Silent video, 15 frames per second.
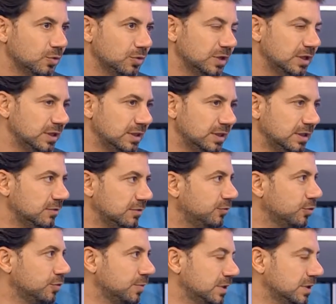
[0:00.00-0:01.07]
o giydiği
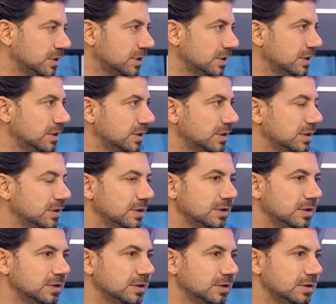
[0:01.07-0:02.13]
formanın
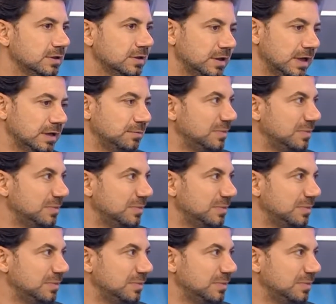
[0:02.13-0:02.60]
e,